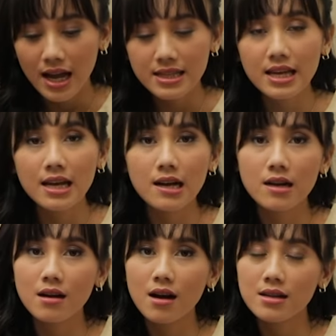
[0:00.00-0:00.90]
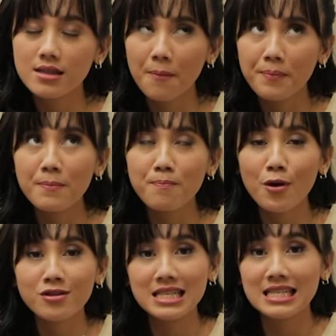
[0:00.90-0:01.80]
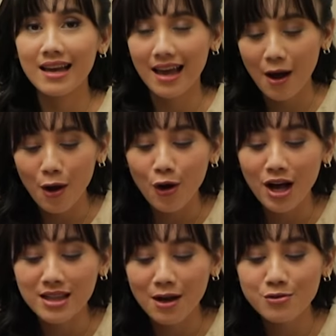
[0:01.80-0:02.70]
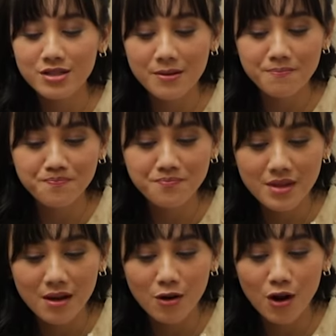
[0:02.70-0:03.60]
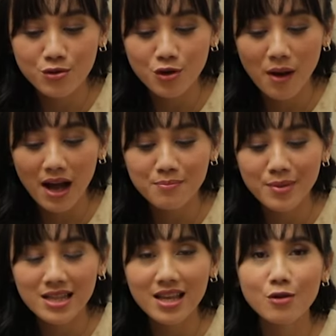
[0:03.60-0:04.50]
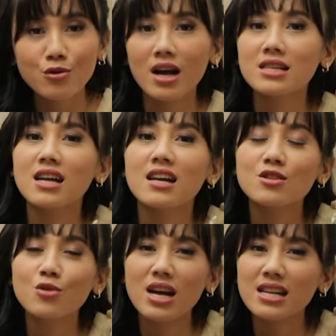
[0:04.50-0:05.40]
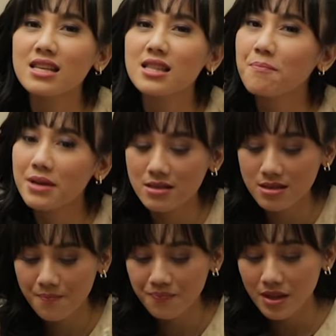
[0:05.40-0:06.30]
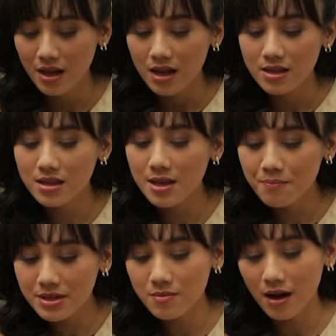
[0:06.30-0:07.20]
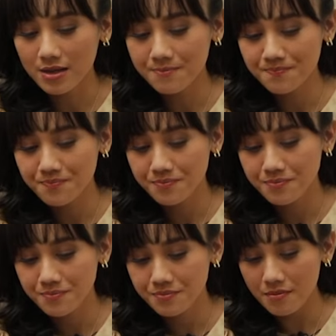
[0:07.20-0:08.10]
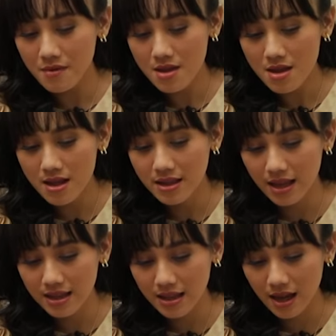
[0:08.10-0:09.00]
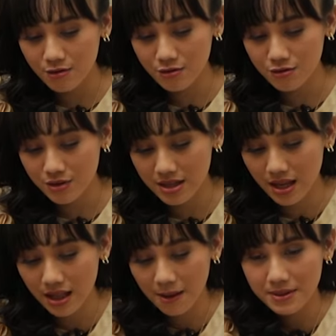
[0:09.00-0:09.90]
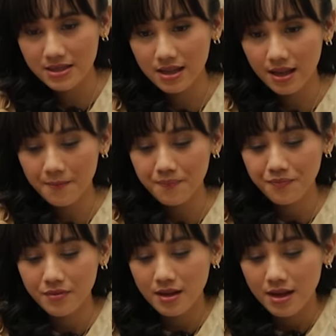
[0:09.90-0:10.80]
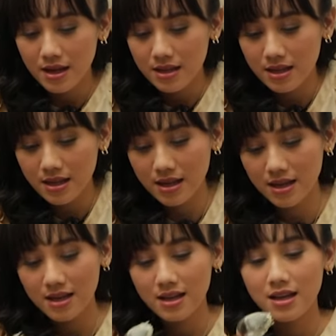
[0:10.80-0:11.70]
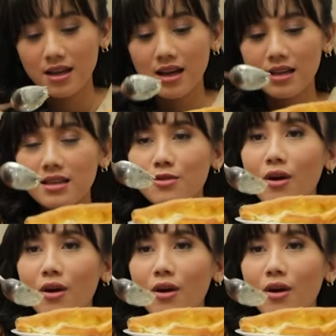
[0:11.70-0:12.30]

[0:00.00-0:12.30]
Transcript: Ini tapi porsinya ya kalau kata aku sih kalau untuk makan berat kayak kurang kenyang gitu karena dia tipis. Dia tipis banget. Nih ya nih, nih aku tunjukin deh lapisannya. Nih nih. Ini